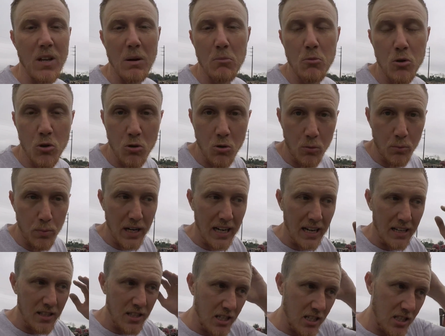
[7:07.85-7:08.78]
Tá muito
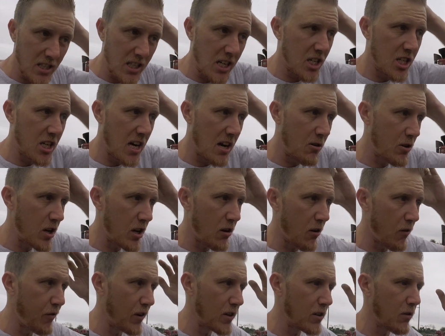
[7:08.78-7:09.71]
complicado de achar. O que
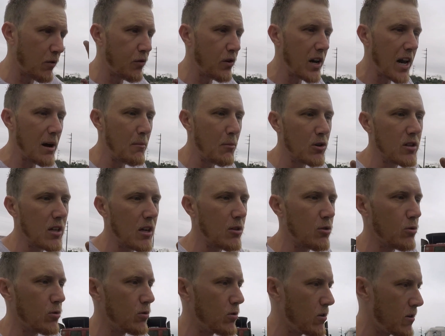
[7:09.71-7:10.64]
que eu fiz? Eu fui lá e botei
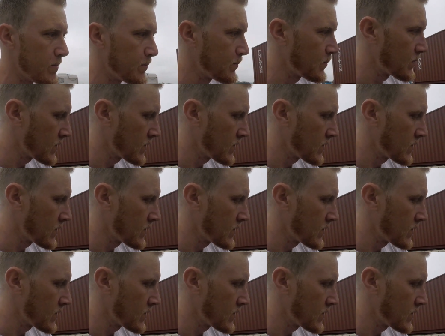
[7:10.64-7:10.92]
tudo,